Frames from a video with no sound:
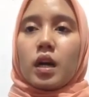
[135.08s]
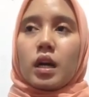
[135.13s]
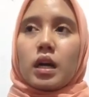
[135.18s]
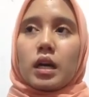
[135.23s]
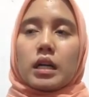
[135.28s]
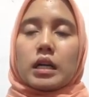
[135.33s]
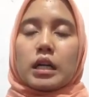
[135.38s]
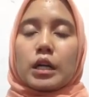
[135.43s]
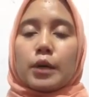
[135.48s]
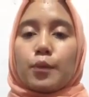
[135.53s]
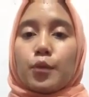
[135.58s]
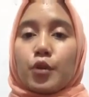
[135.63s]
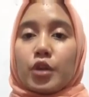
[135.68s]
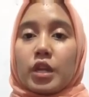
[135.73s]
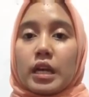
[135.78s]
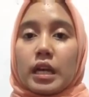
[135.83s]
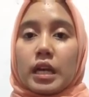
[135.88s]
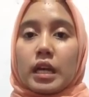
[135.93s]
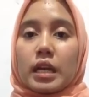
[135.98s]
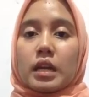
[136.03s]
Eh,
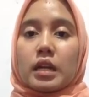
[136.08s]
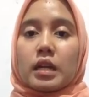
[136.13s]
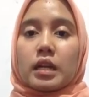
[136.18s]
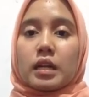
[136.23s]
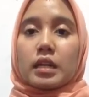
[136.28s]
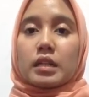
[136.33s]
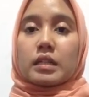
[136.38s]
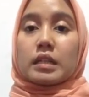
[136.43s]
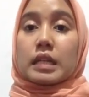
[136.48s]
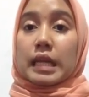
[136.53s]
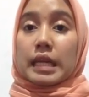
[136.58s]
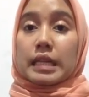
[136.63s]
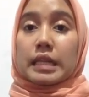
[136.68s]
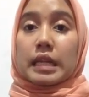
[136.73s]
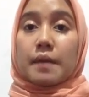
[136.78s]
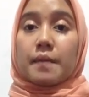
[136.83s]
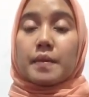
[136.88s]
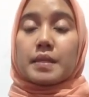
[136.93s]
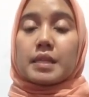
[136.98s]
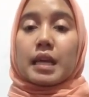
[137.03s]
kemudian eh,
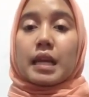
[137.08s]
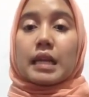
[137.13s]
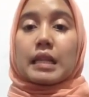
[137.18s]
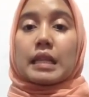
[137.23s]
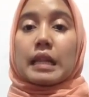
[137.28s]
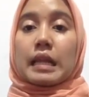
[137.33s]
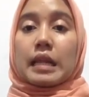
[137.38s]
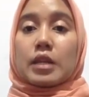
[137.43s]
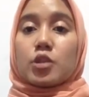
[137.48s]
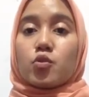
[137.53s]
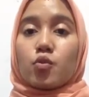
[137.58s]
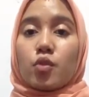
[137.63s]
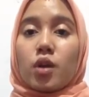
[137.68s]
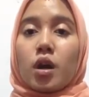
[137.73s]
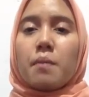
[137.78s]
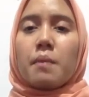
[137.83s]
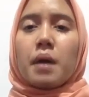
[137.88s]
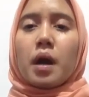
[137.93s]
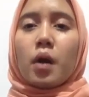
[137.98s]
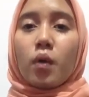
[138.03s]
ternyata bisa kita lihat
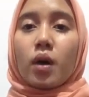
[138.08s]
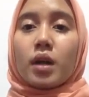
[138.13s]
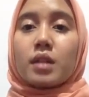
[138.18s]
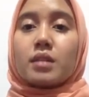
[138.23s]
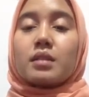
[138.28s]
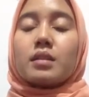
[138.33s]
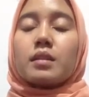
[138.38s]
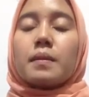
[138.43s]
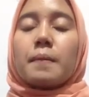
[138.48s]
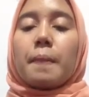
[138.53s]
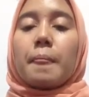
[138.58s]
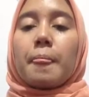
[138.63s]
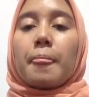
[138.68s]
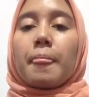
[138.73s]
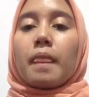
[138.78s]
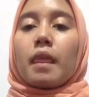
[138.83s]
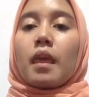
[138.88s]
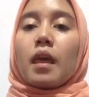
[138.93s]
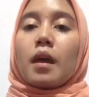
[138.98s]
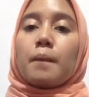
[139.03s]
juga bahwa
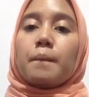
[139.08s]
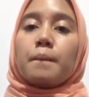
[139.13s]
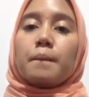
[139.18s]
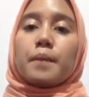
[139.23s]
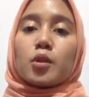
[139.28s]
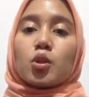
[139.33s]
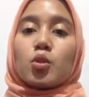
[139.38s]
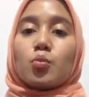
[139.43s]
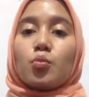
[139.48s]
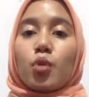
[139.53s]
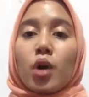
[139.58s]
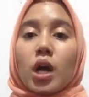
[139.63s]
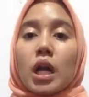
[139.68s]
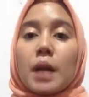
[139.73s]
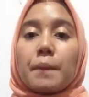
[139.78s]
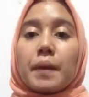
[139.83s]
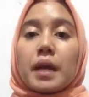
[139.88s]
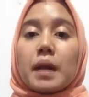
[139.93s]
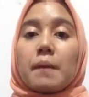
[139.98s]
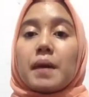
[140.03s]
pertumbuhan
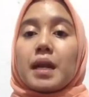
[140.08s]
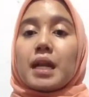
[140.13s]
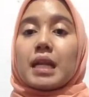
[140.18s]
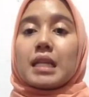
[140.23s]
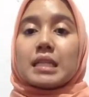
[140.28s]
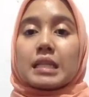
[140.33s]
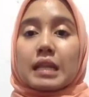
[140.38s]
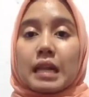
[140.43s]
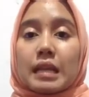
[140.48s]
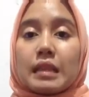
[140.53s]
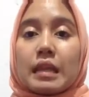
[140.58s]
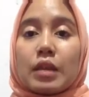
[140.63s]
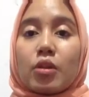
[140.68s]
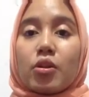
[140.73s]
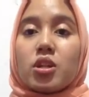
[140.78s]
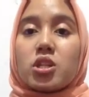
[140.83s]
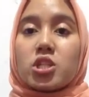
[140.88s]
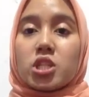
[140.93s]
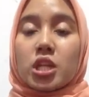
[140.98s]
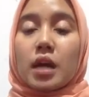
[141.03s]
dan perkembangan internet di
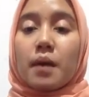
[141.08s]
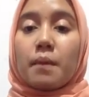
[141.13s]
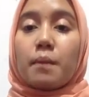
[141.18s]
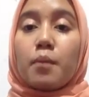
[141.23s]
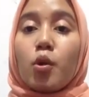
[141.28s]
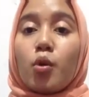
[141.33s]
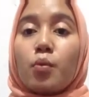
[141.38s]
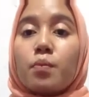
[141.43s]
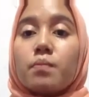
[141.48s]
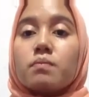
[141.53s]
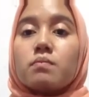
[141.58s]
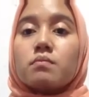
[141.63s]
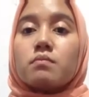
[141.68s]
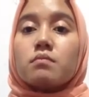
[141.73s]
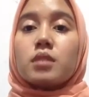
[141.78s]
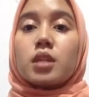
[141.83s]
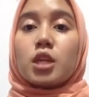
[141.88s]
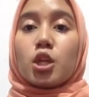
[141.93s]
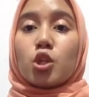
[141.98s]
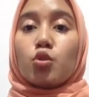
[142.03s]
Indonesia belum
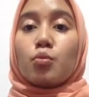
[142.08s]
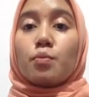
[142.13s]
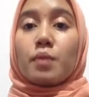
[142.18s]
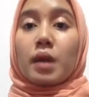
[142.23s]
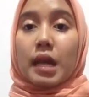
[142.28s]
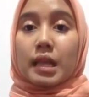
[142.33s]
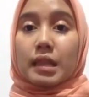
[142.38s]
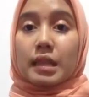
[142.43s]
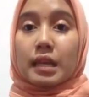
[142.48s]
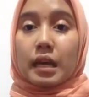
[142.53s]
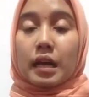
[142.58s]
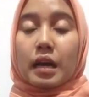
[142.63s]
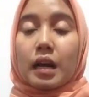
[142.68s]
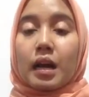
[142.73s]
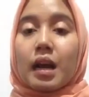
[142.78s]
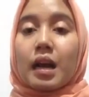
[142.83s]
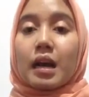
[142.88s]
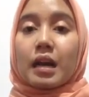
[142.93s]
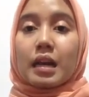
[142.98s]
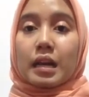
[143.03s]
begitu merata
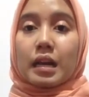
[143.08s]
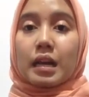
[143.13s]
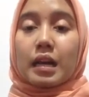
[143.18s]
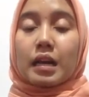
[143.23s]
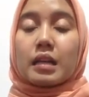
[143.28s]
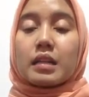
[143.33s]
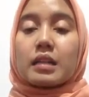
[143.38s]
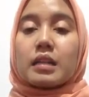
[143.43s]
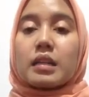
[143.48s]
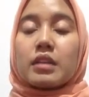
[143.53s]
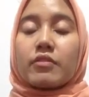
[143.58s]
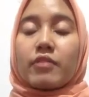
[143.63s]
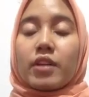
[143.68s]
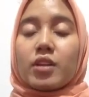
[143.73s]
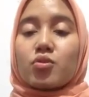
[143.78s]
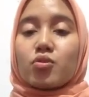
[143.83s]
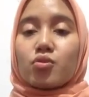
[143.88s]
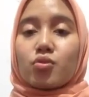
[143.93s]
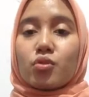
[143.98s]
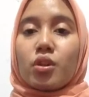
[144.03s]
karena
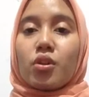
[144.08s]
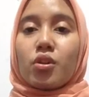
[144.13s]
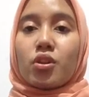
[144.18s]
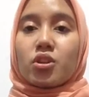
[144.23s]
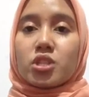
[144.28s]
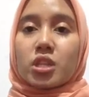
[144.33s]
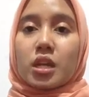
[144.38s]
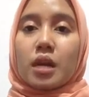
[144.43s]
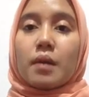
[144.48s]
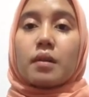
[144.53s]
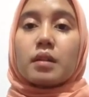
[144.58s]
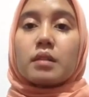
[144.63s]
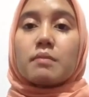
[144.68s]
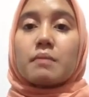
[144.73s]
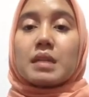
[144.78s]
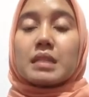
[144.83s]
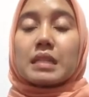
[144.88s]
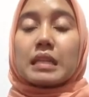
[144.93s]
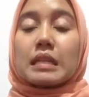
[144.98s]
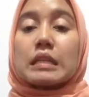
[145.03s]
infrastruktur Indonesia
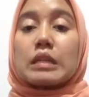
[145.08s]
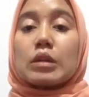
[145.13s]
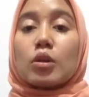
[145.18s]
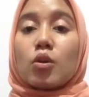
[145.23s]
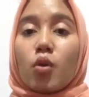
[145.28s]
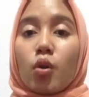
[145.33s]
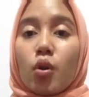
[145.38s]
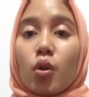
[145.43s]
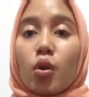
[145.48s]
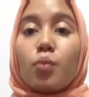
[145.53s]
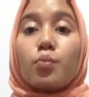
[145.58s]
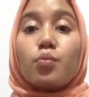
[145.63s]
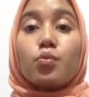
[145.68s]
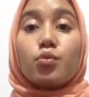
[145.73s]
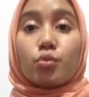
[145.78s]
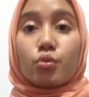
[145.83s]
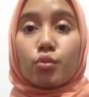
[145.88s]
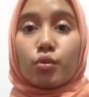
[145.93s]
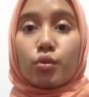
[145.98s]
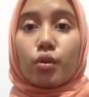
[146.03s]
masih tergolong
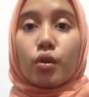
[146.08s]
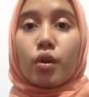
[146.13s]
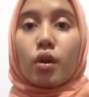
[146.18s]
buruk.